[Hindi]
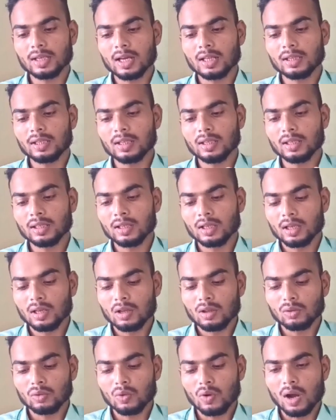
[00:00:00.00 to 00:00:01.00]
चाहते हैं
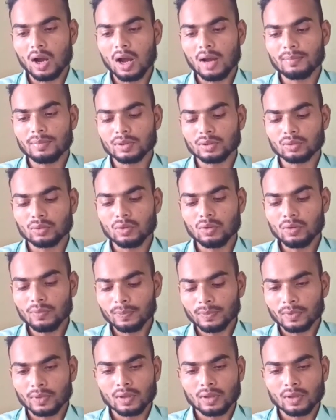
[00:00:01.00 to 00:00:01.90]
तो आप इसको